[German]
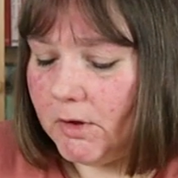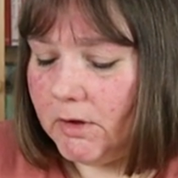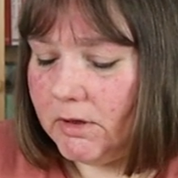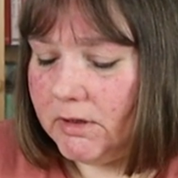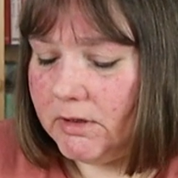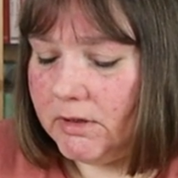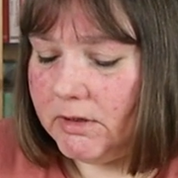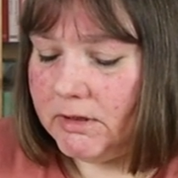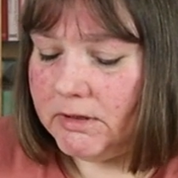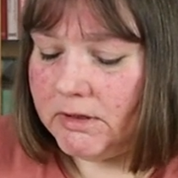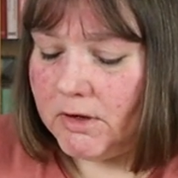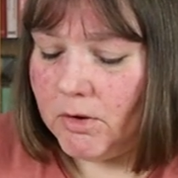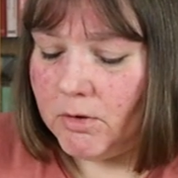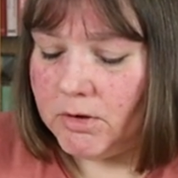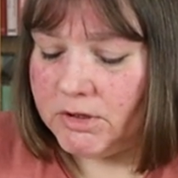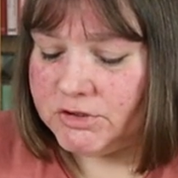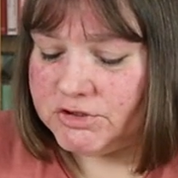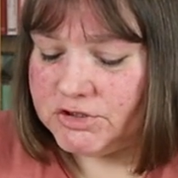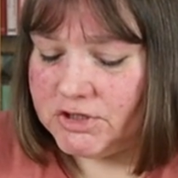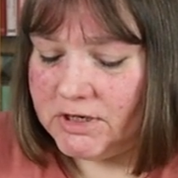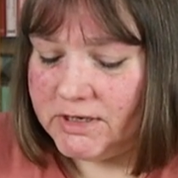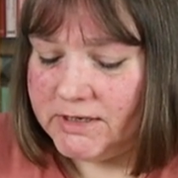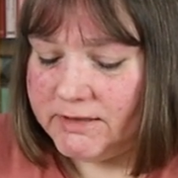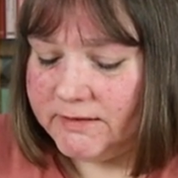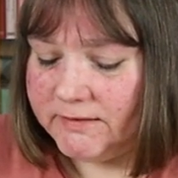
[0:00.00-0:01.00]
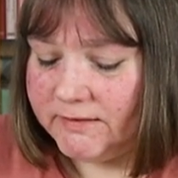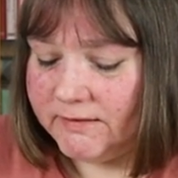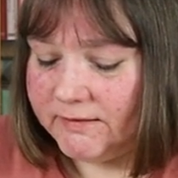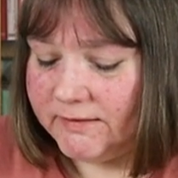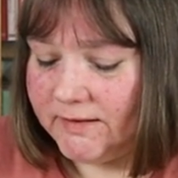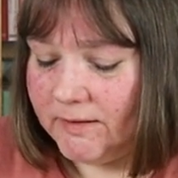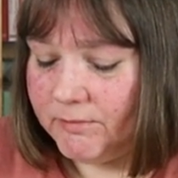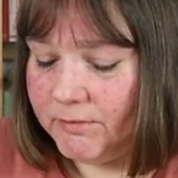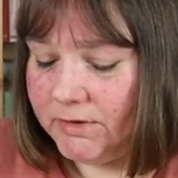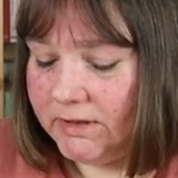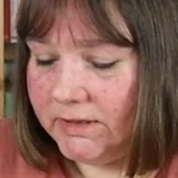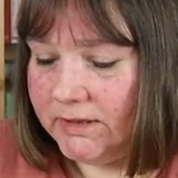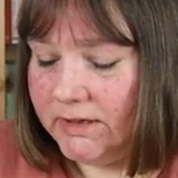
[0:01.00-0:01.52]
Äh, Laura Childs ist
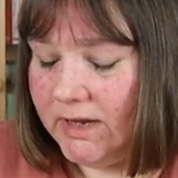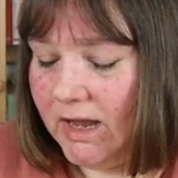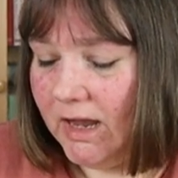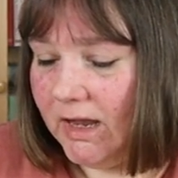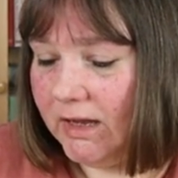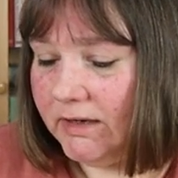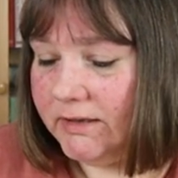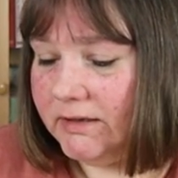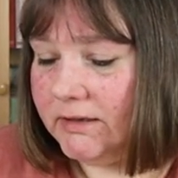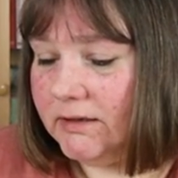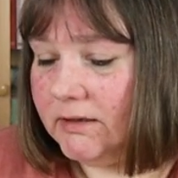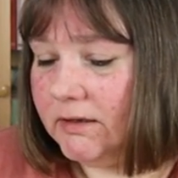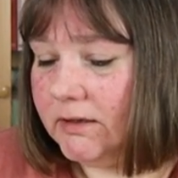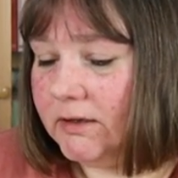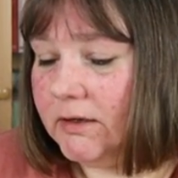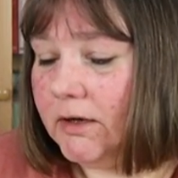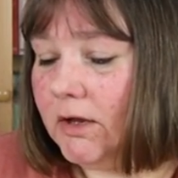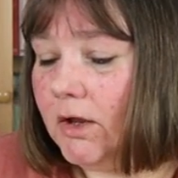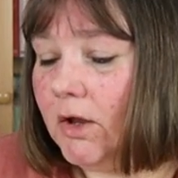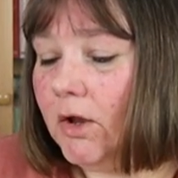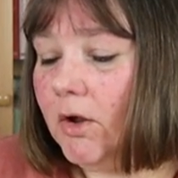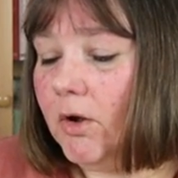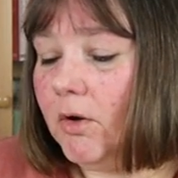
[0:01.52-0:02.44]
Amerikanerin